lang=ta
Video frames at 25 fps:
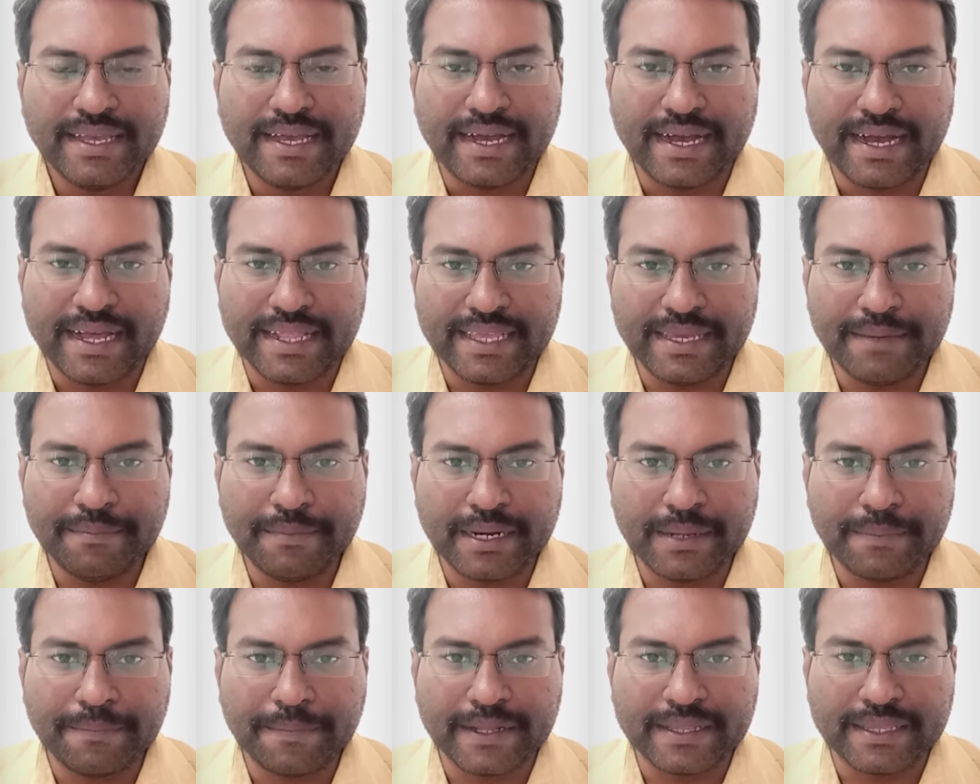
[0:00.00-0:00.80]
அதே
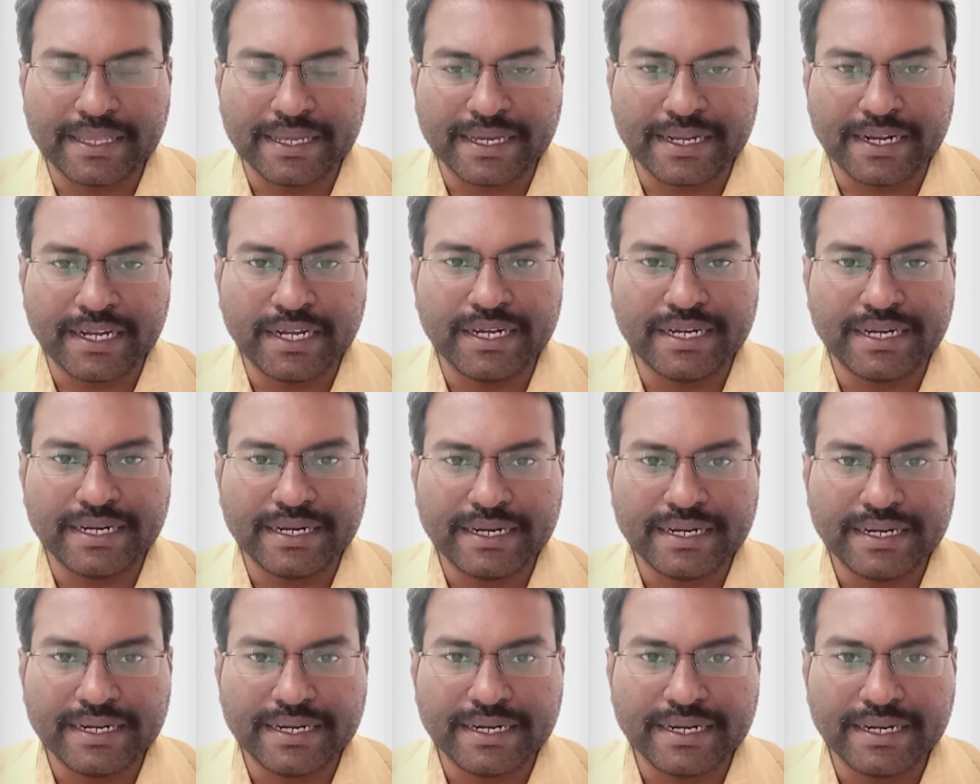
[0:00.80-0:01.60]
மாதிரி பார்த்தீங்கன்னா
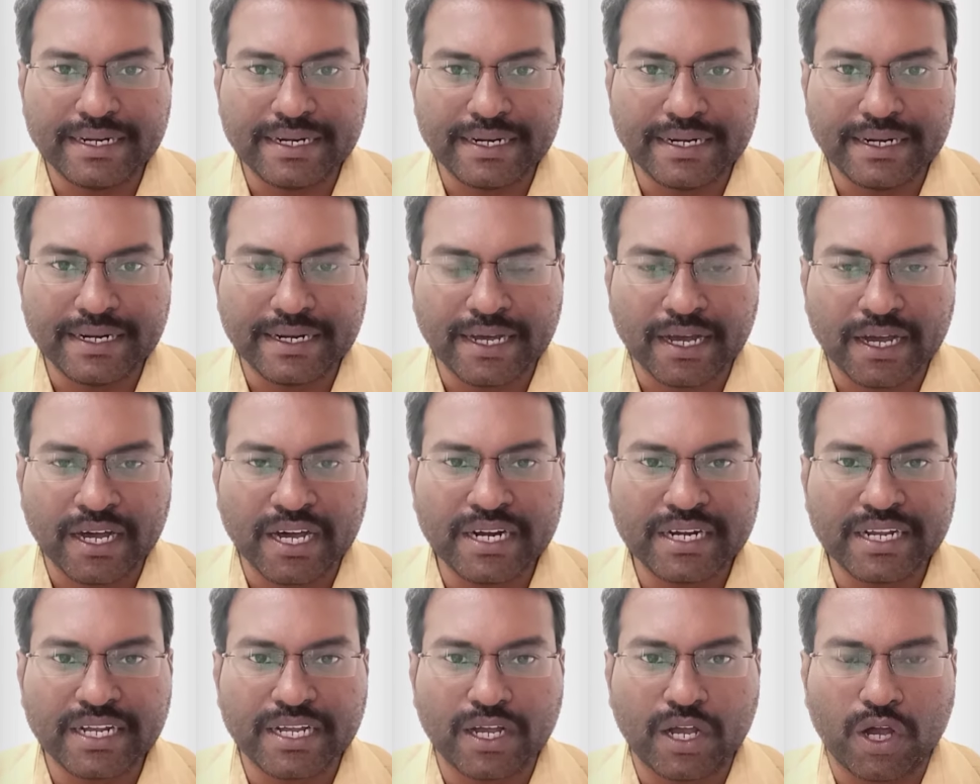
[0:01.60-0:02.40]

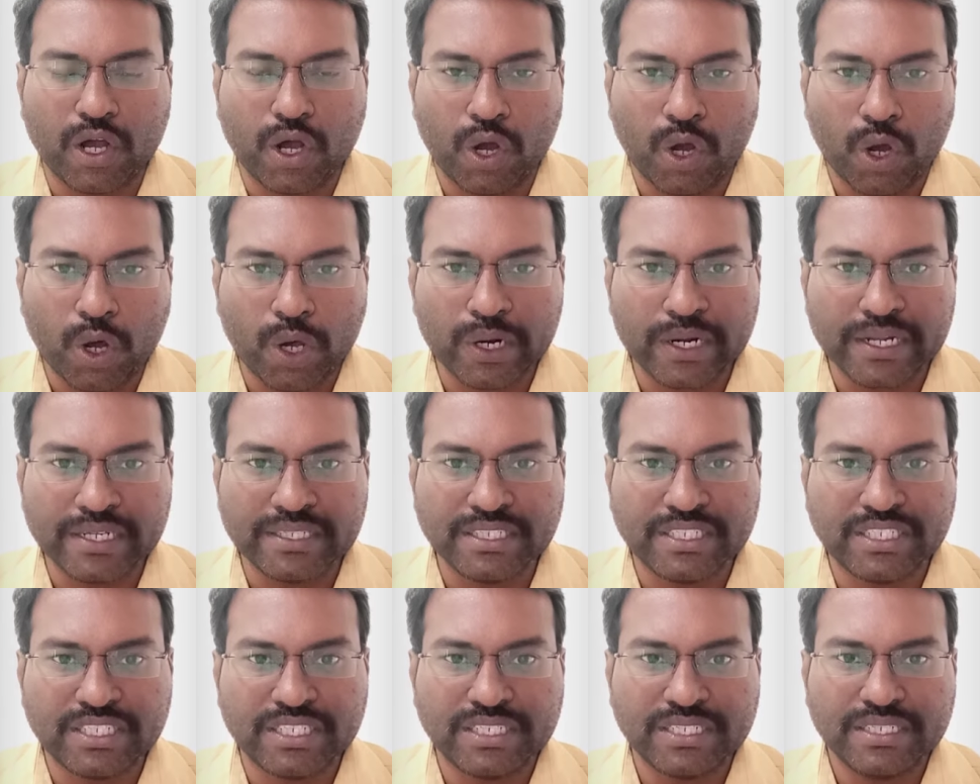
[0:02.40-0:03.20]
டார்க்
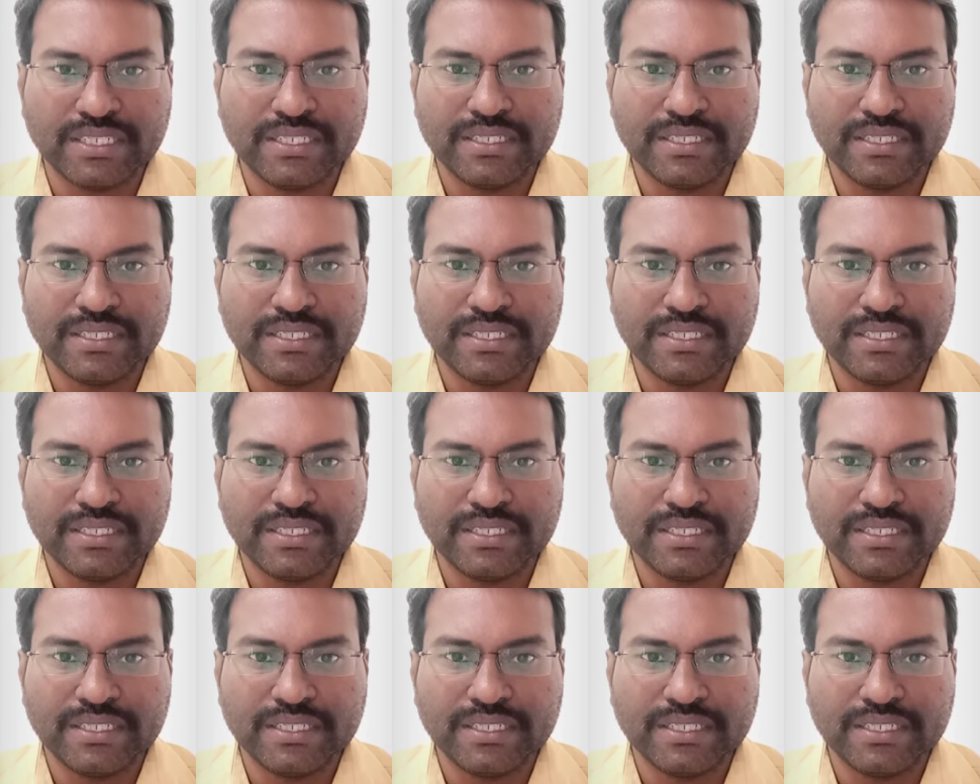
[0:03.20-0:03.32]
ஆரஞ்ச்